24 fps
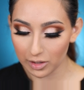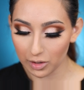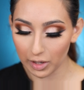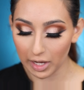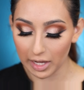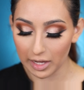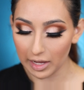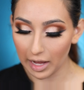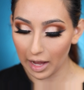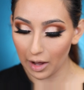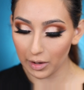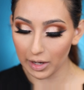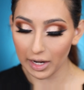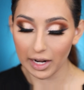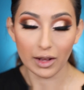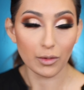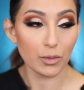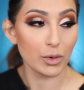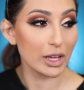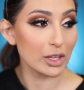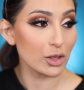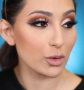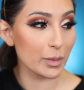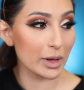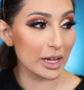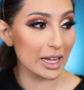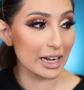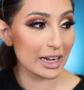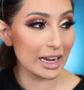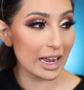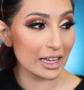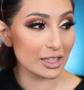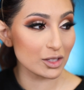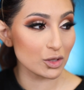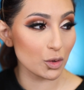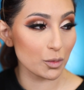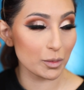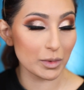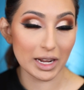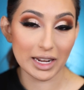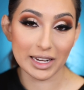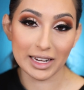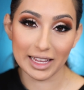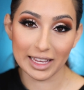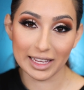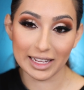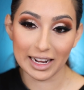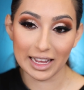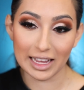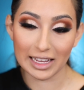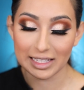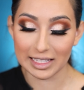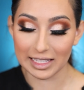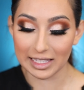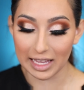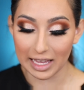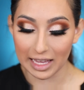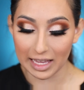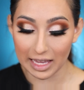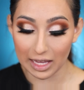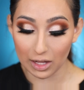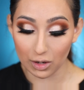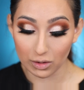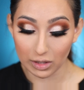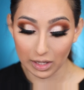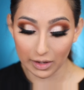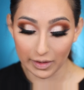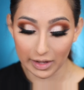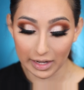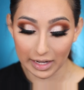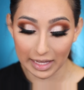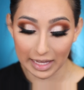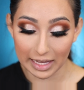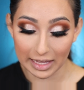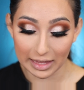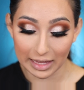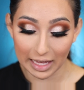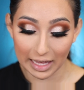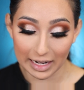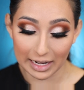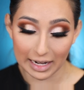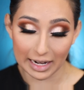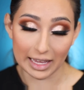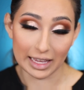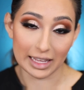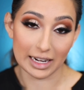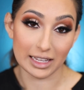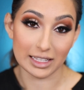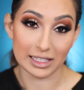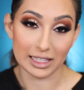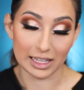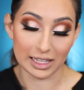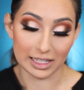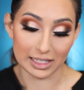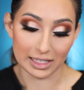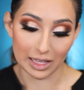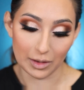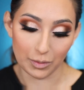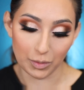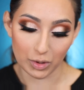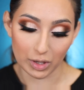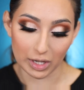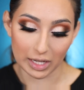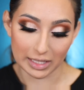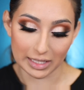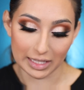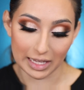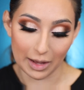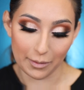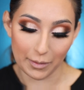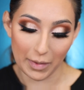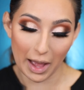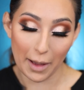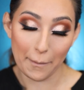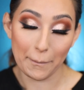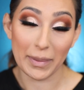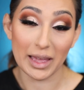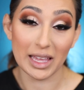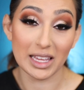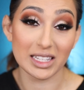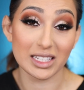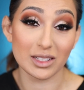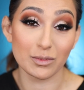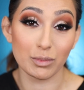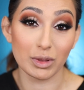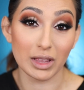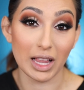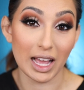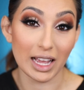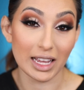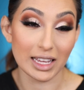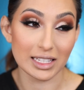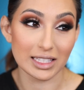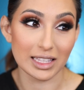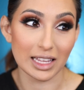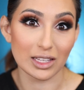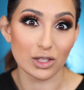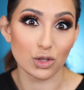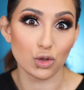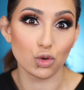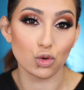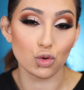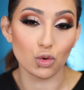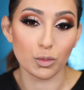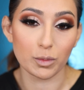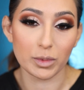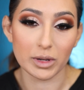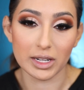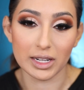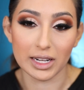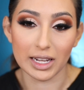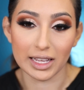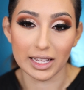ok, ahora voy a tomar la sombra negra, así es que quiero saber qué tan negra está esta porque se llama Pitch Black, está súper